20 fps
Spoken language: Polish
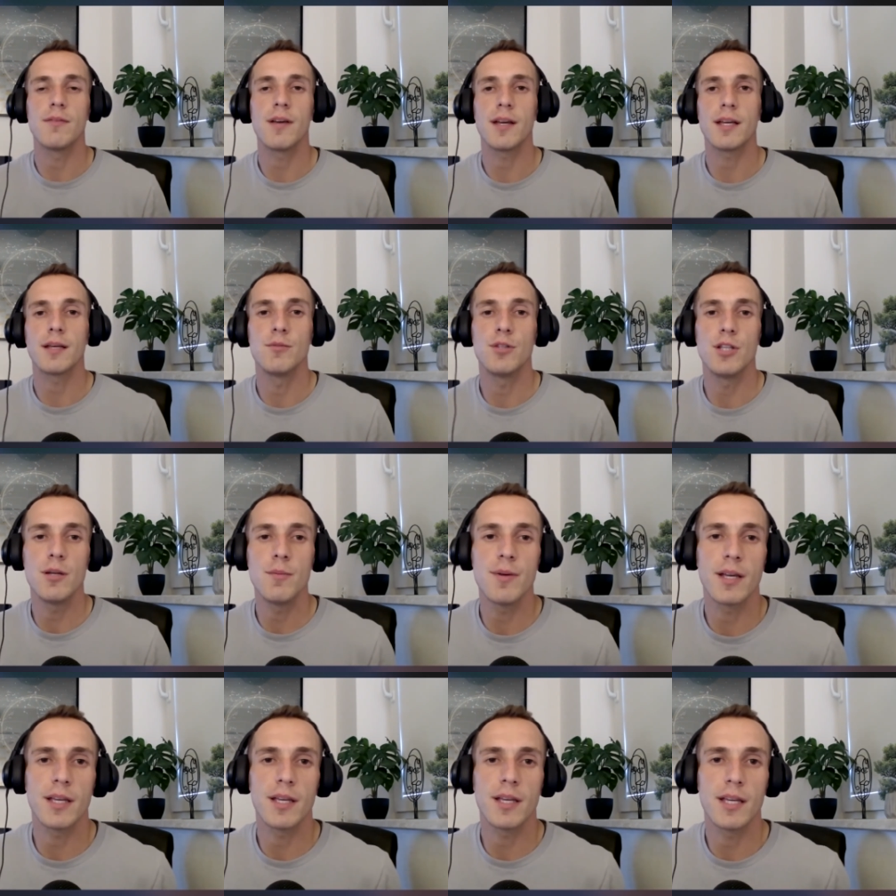w jakim
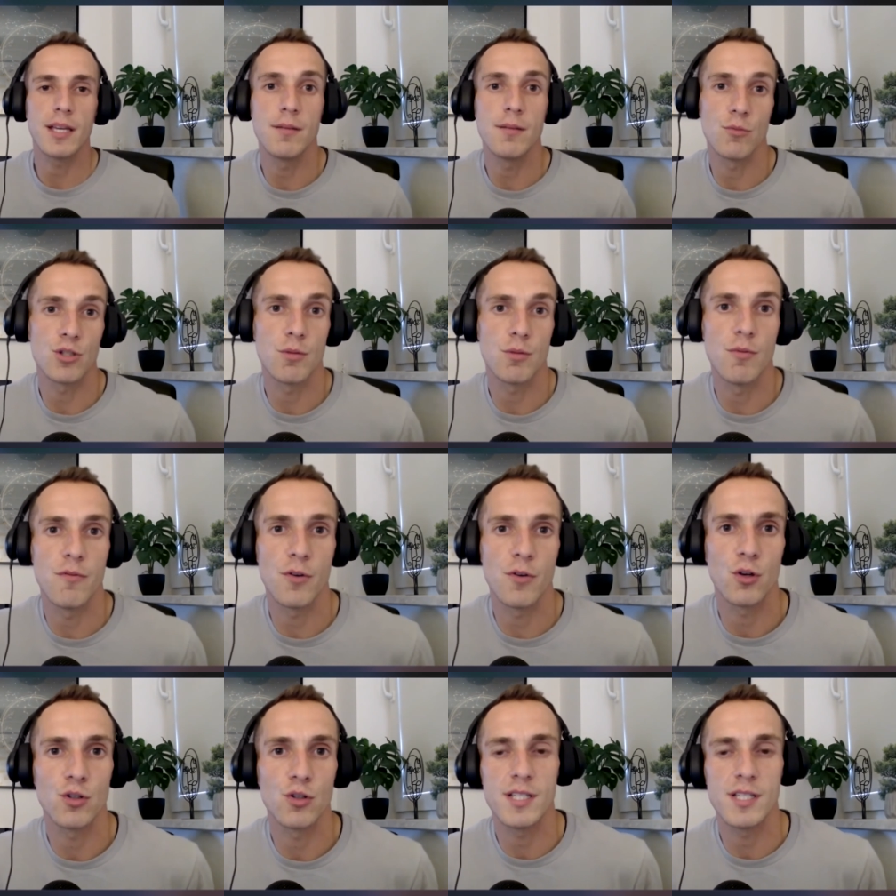trybie, kiedy możemy
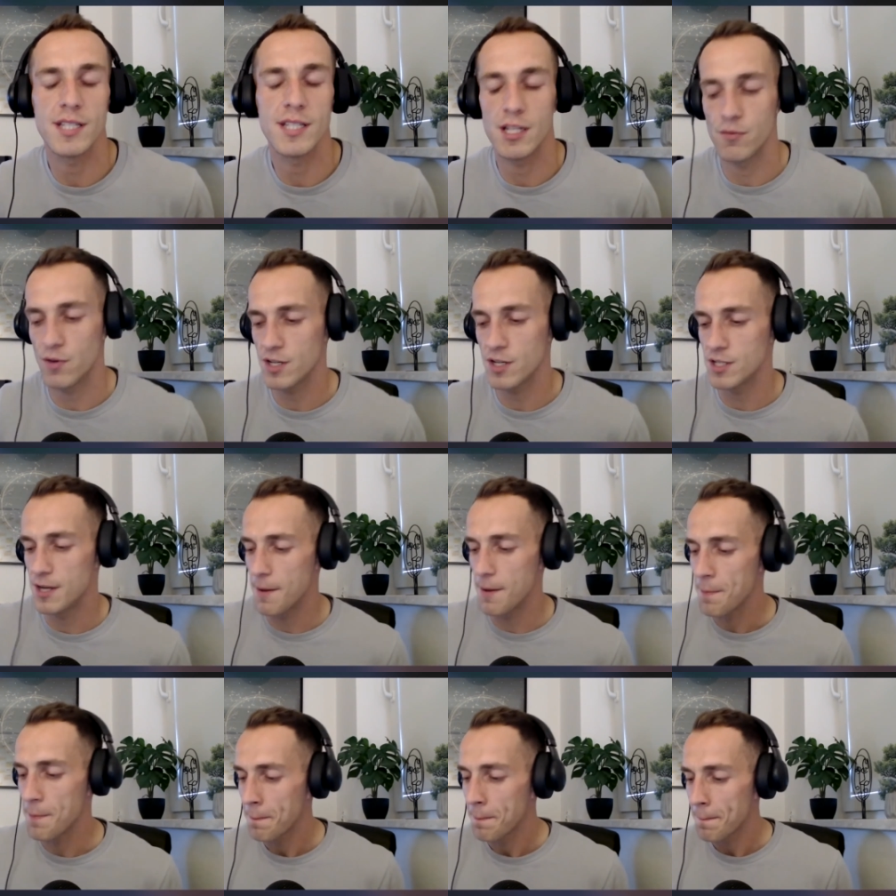wykorzystać
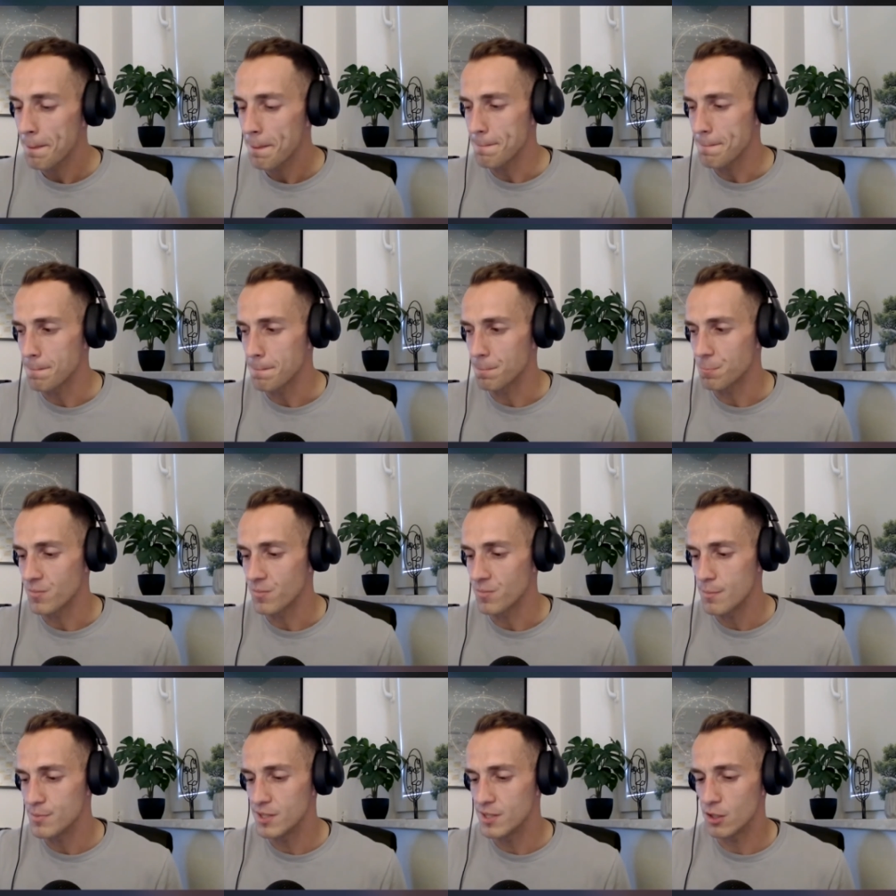właśnie
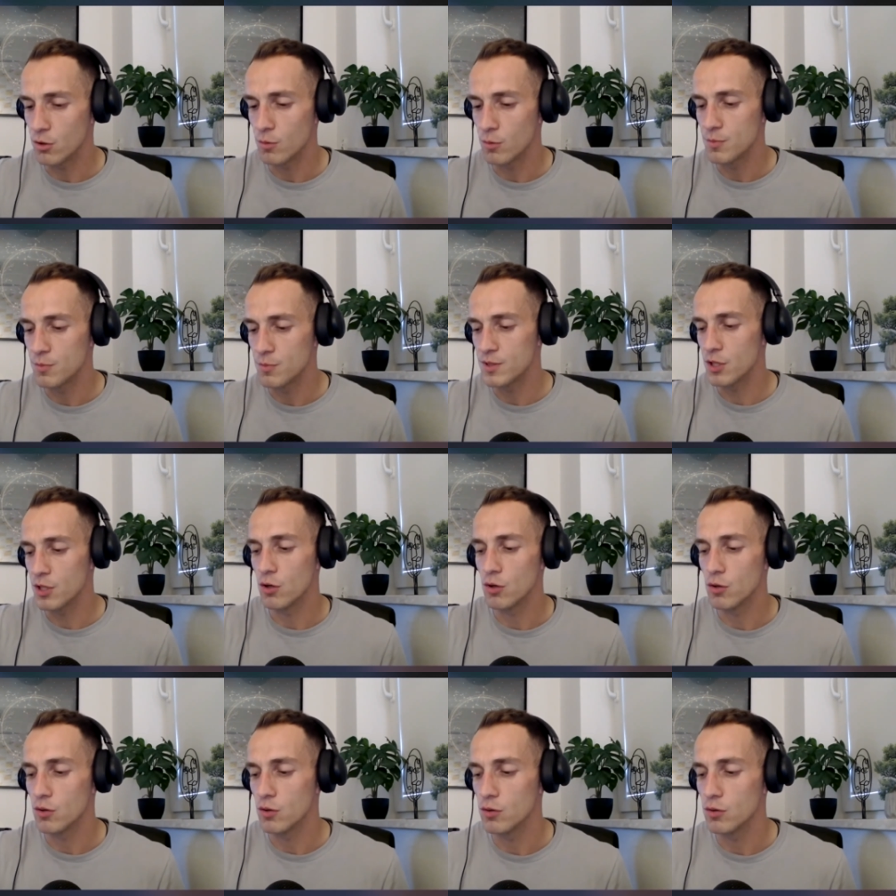mm, psycho,
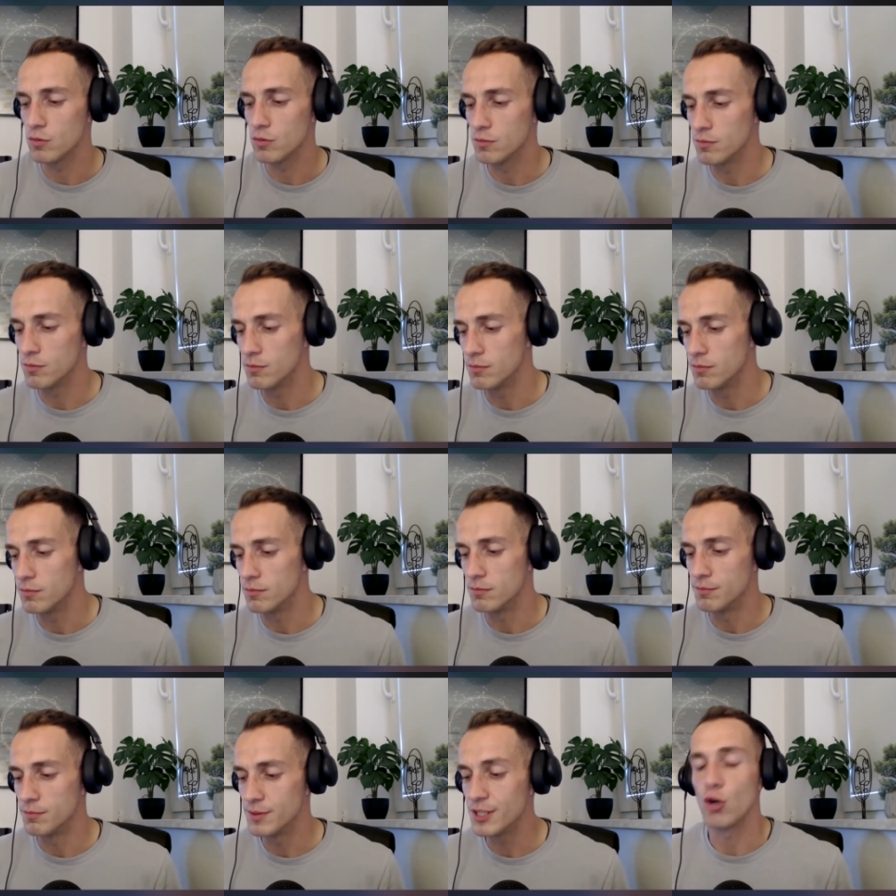psycho,
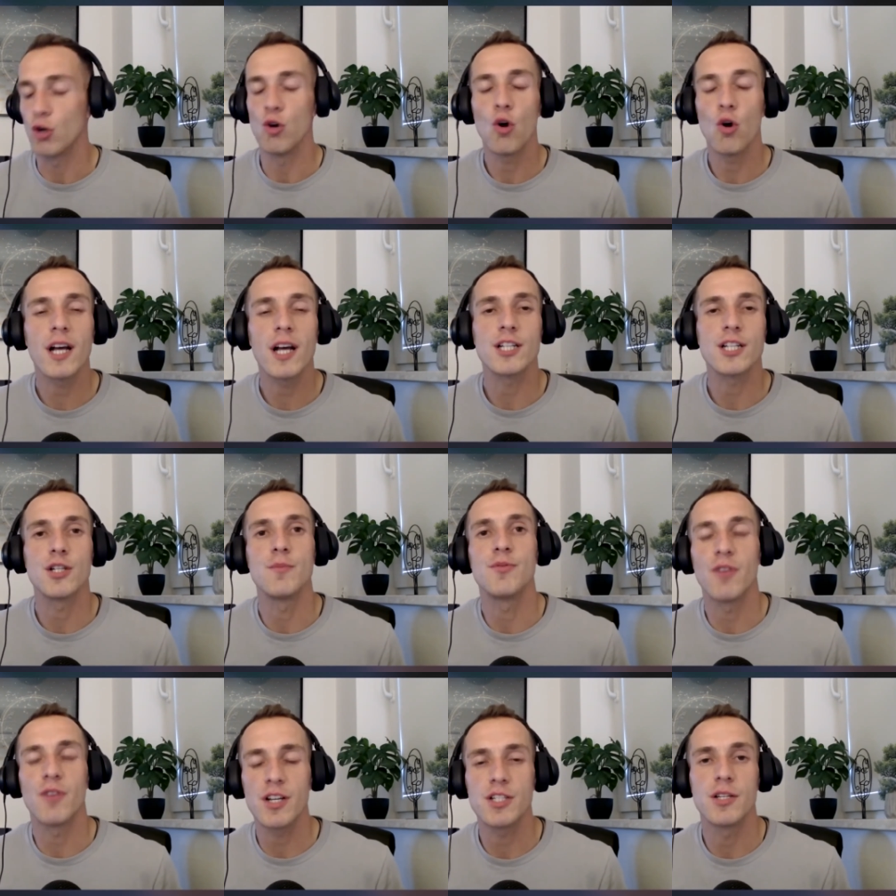mm, psychologa czy
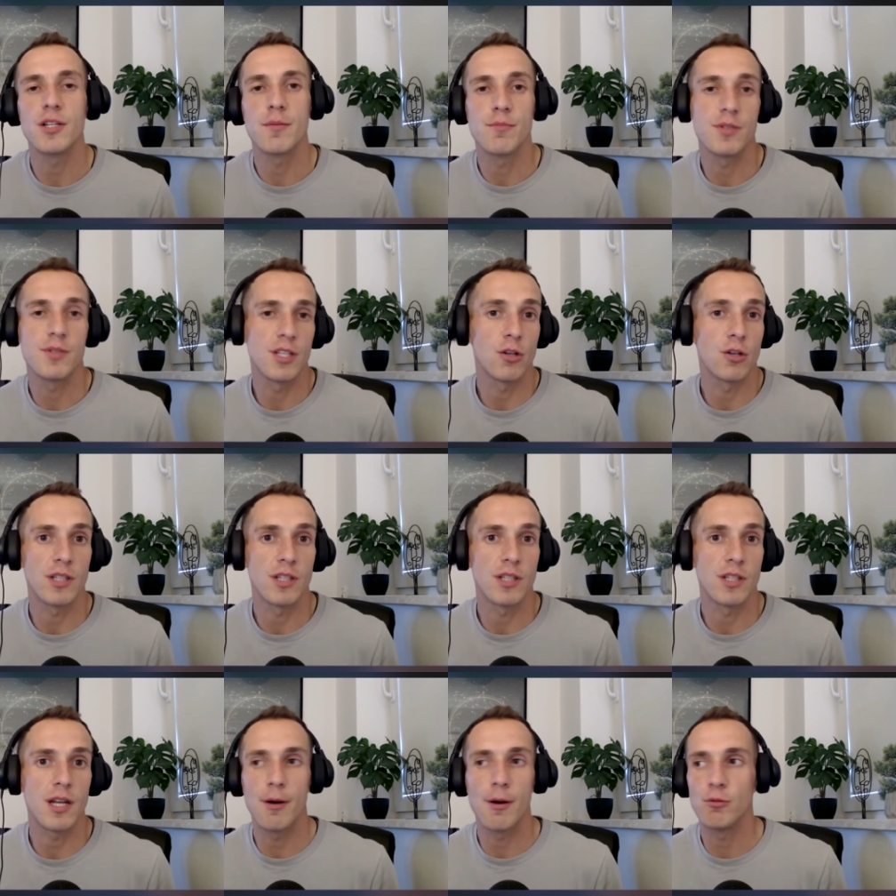właśnie
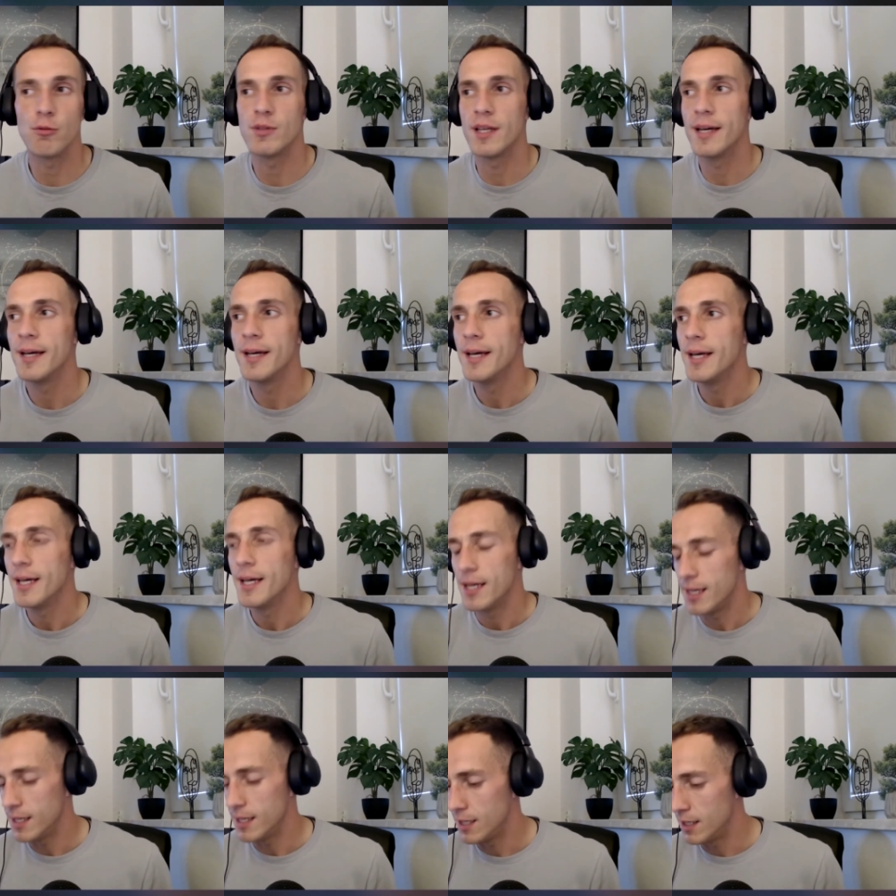psychoterapeutę
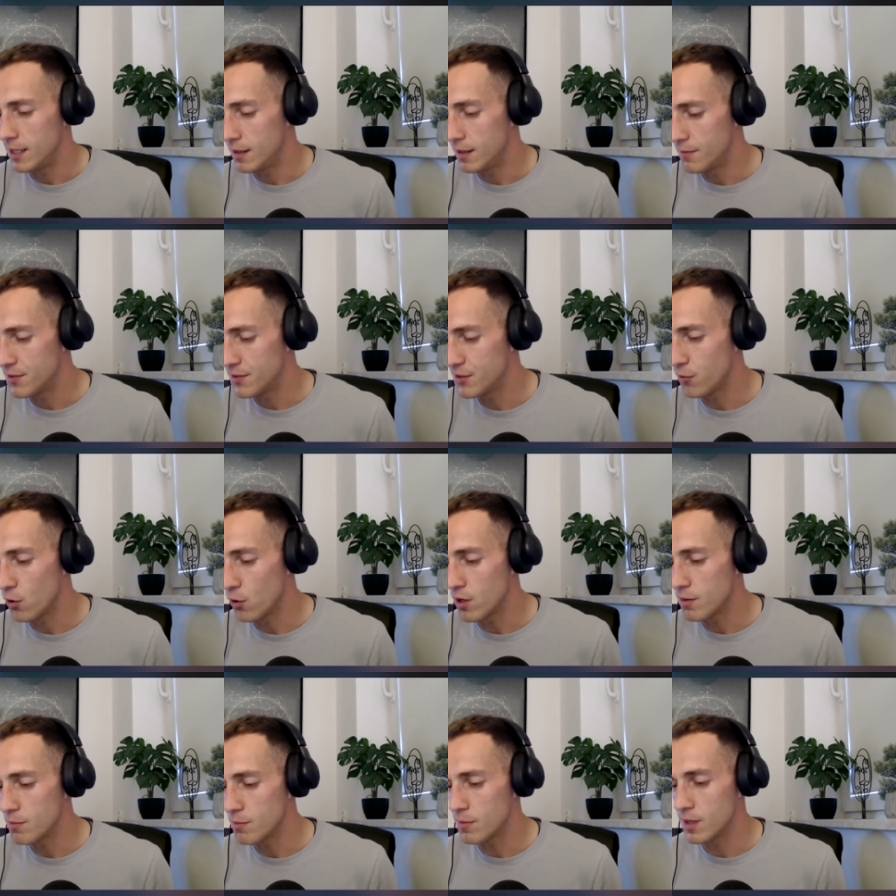w
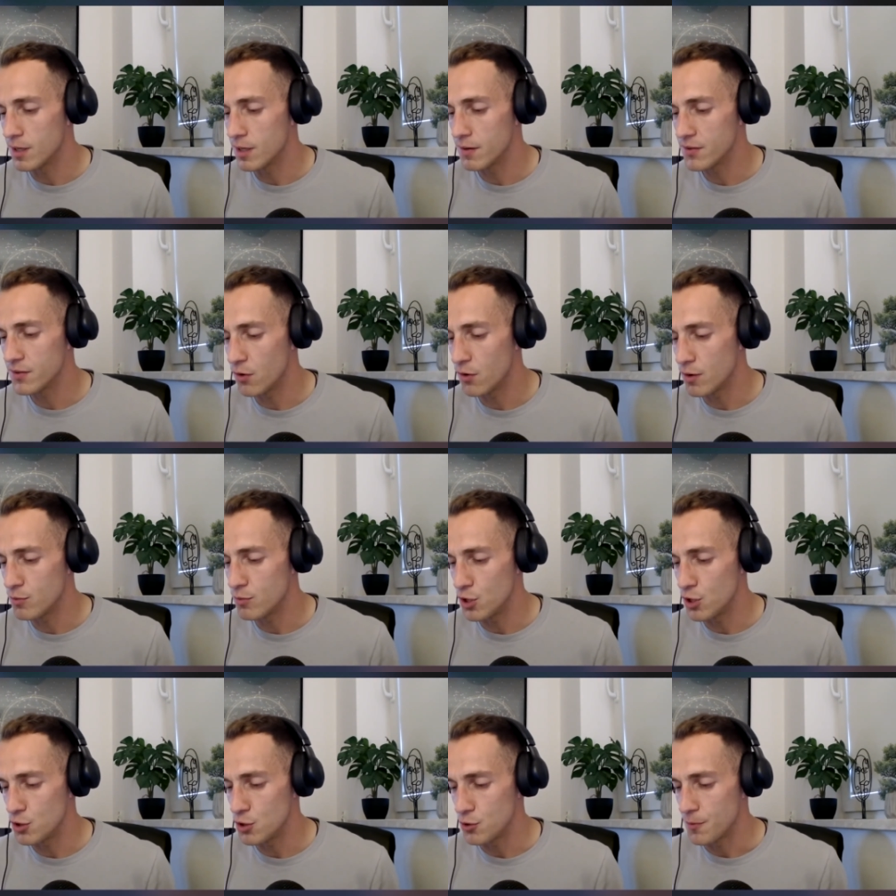swoim, w
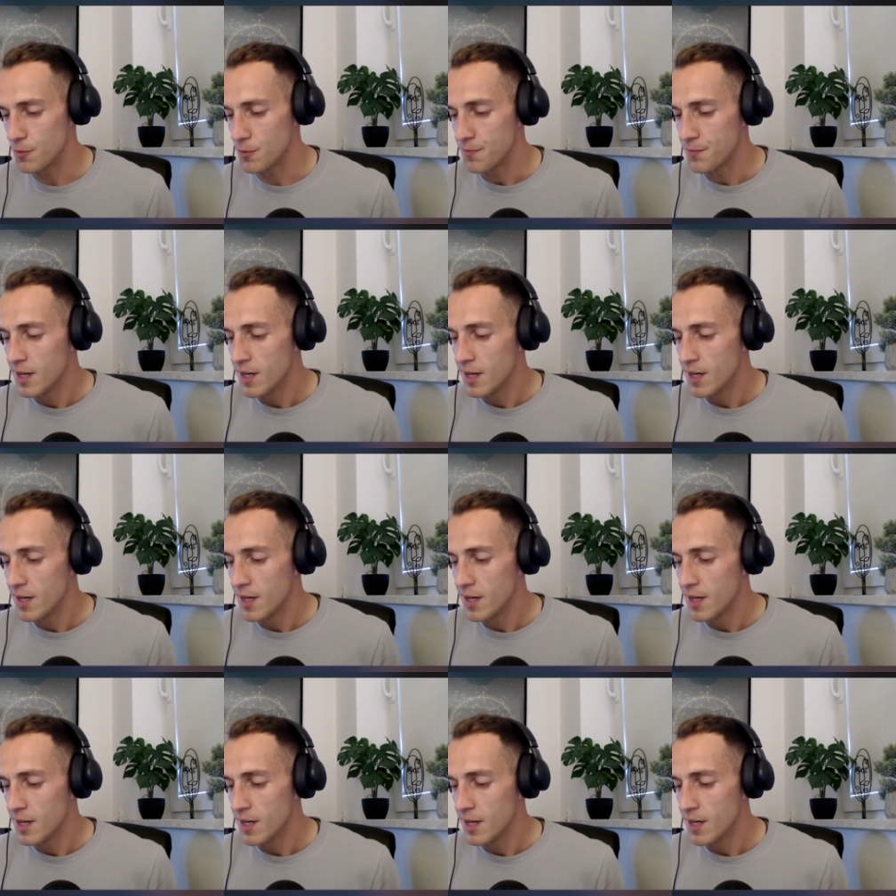swoim życiu.